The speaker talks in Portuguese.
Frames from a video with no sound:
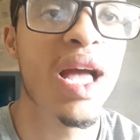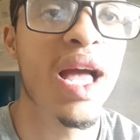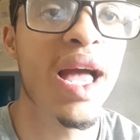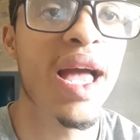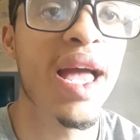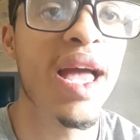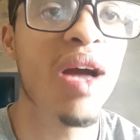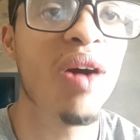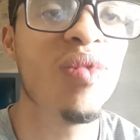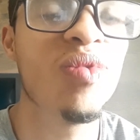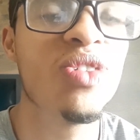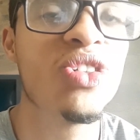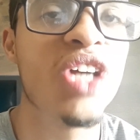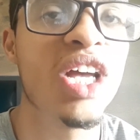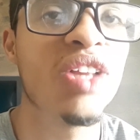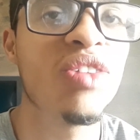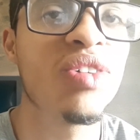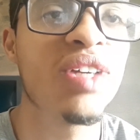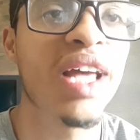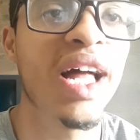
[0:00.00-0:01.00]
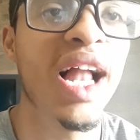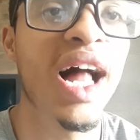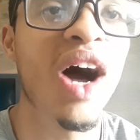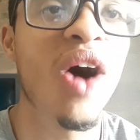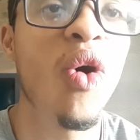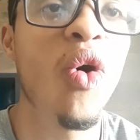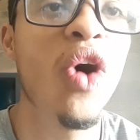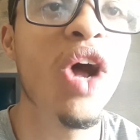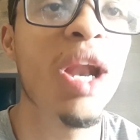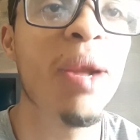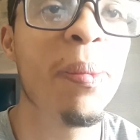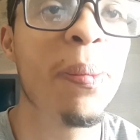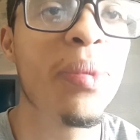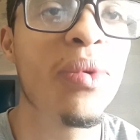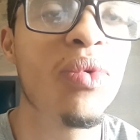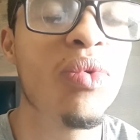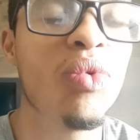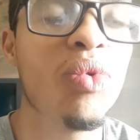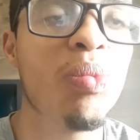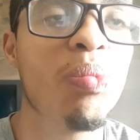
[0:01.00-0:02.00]
é, o jeito que ela olha
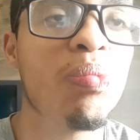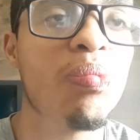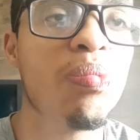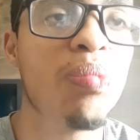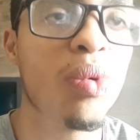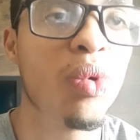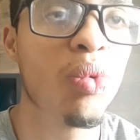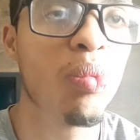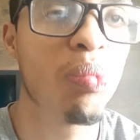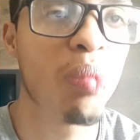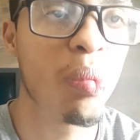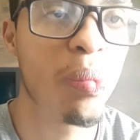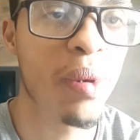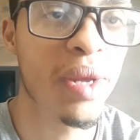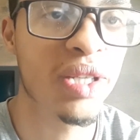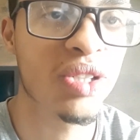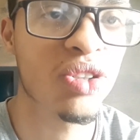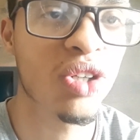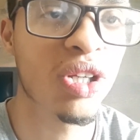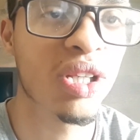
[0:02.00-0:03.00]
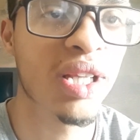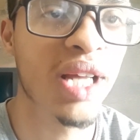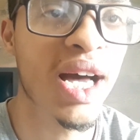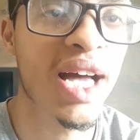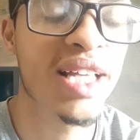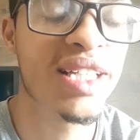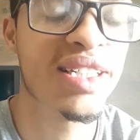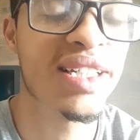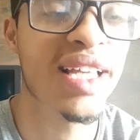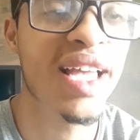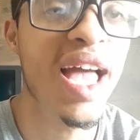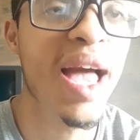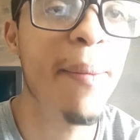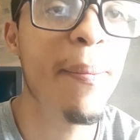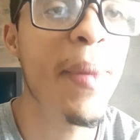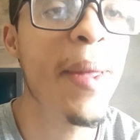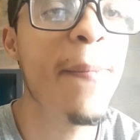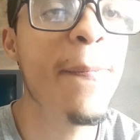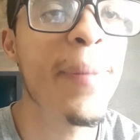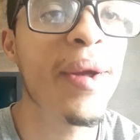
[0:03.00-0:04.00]
pro, pro, pro, personagem é
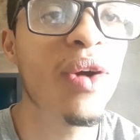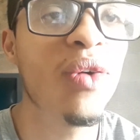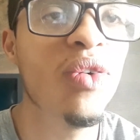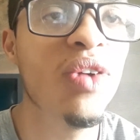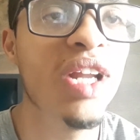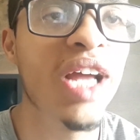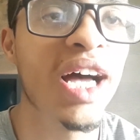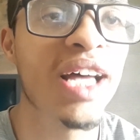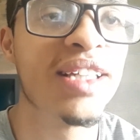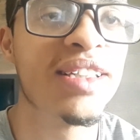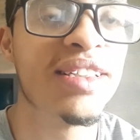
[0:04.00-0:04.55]
bem peculiar.